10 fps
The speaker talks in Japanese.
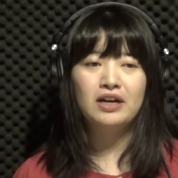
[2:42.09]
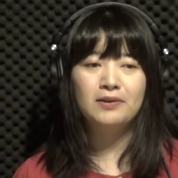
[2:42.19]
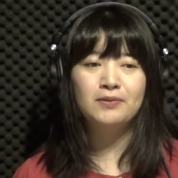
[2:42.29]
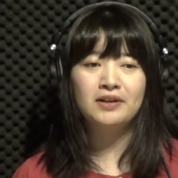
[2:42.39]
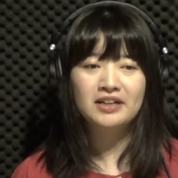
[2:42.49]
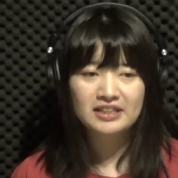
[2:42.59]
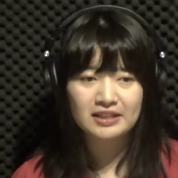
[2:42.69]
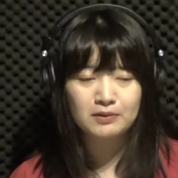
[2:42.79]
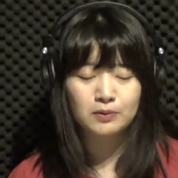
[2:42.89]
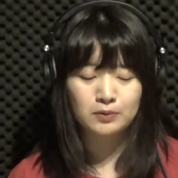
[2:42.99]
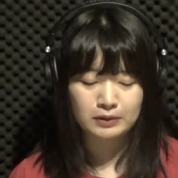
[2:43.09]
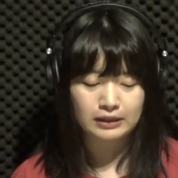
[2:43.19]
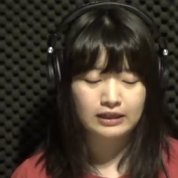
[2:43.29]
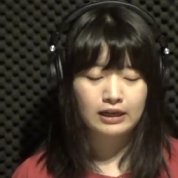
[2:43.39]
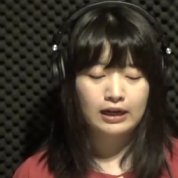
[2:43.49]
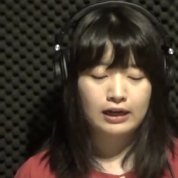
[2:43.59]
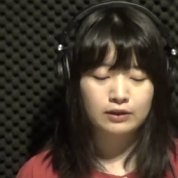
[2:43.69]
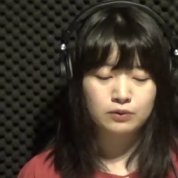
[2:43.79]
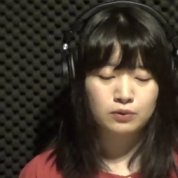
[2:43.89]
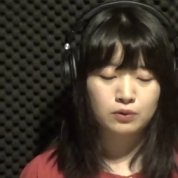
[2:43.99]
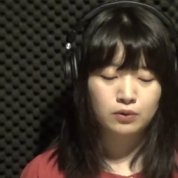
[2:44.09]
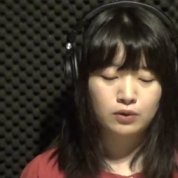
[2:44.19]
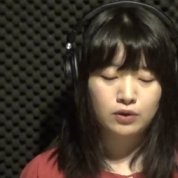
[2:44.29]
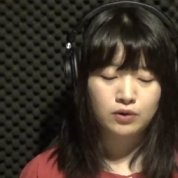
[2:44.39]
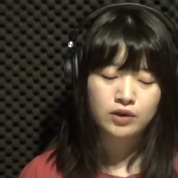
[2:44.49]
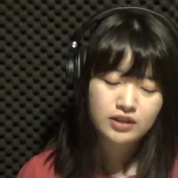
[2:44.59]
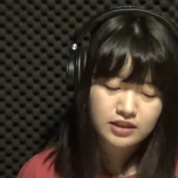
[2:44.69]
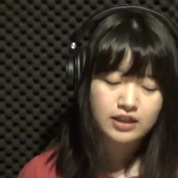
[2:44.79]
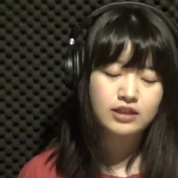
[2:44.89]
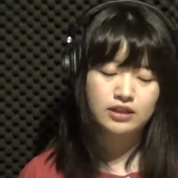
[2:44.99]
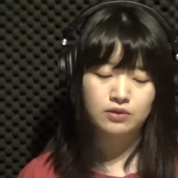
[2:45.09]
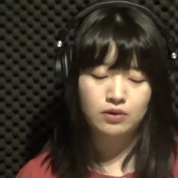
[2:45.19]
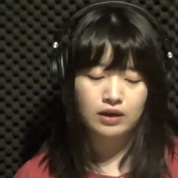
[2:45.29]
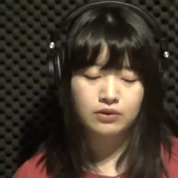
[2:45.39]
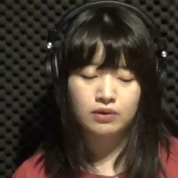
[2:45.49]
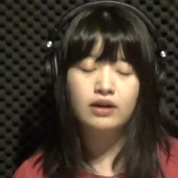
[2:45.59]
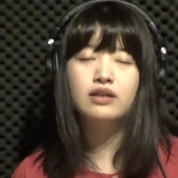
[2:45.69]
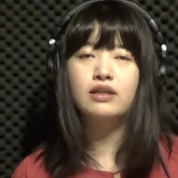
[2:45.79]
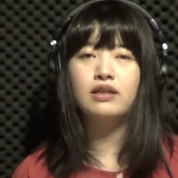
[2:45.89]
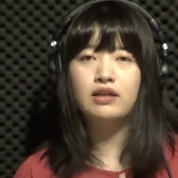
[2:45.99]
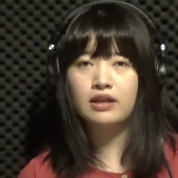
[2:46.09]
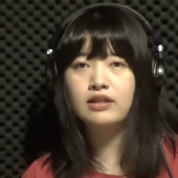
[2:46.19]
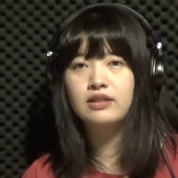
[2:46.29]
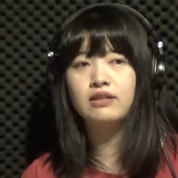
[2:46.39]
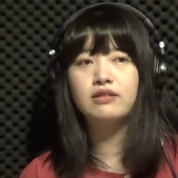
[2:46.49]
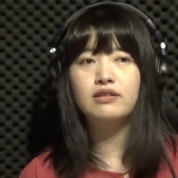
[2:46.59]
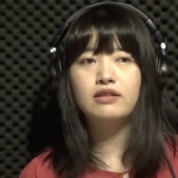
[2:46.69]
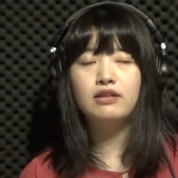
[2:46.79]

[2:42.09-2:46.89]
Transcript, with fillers: あのありがたいことにあの振付師のあのラッキー池田さん